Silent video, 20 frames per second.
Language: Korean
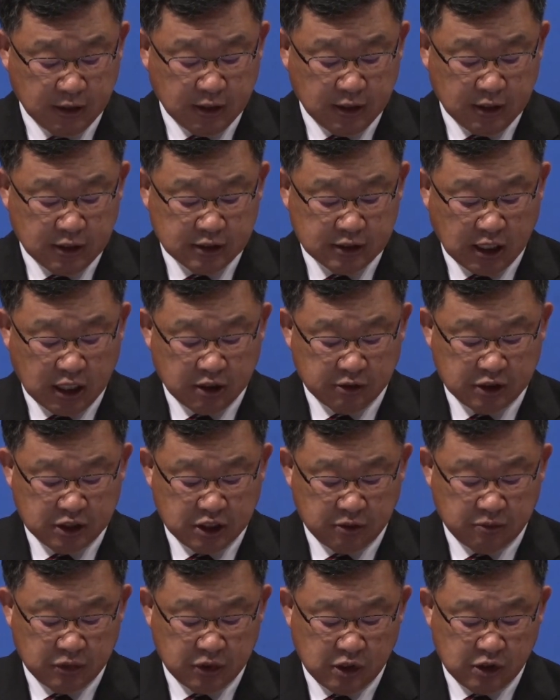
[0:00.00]

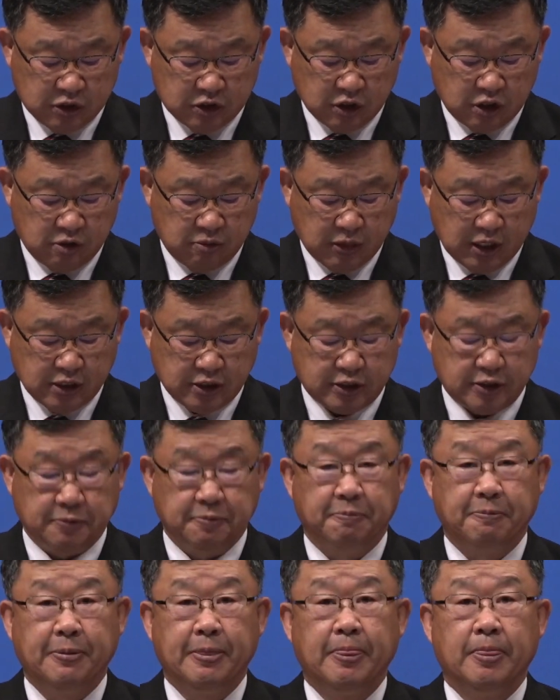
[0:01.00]
41절 말씀
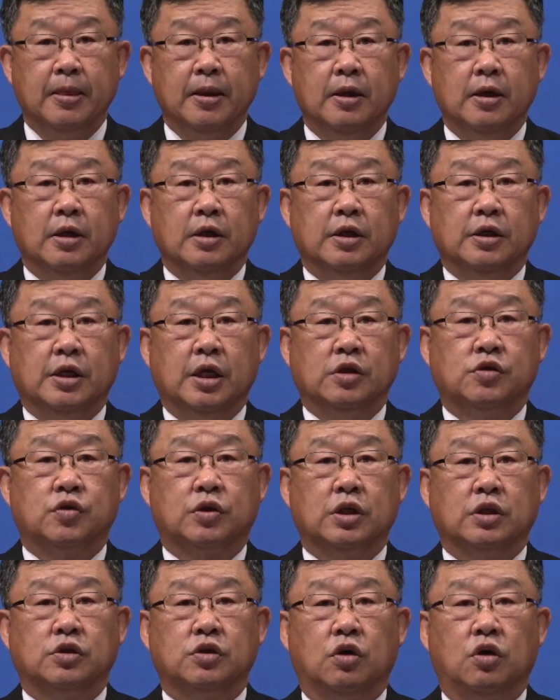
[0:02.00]

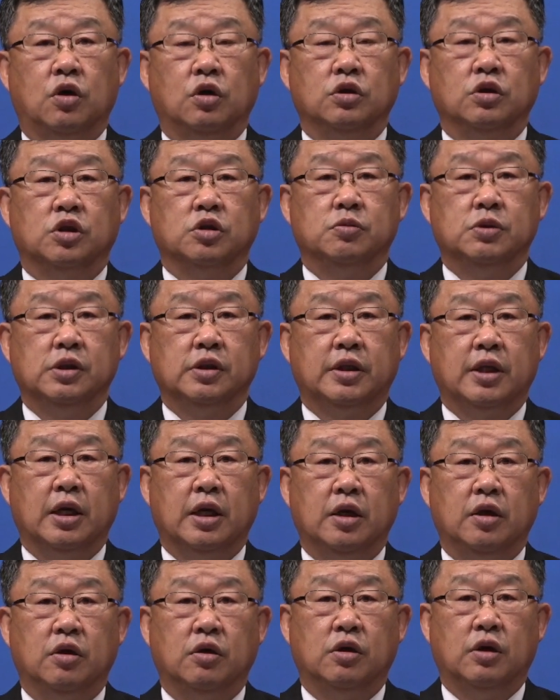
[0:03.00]
예수께서 헌금을 대하여